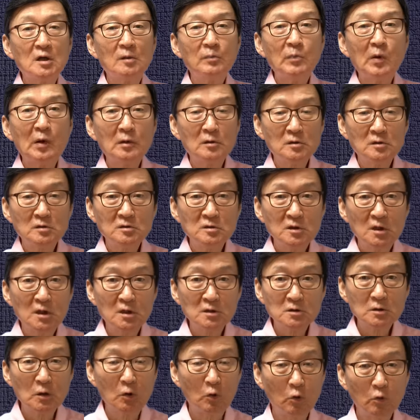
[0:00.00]

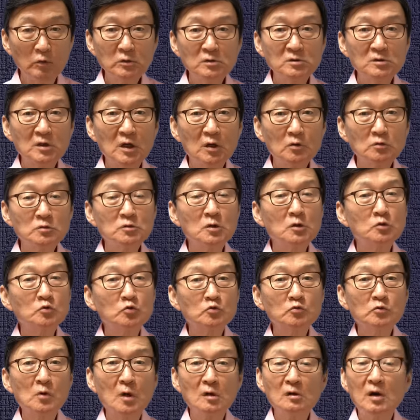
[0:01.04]
폴리시에서 언제든 이제
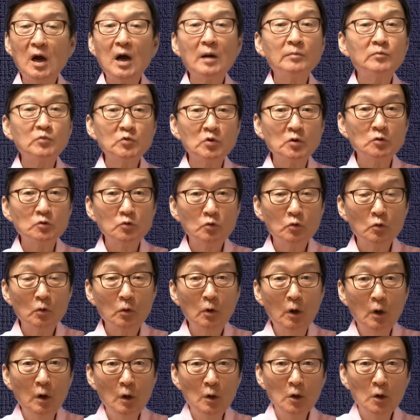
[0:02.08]
중국하고 합쳐주고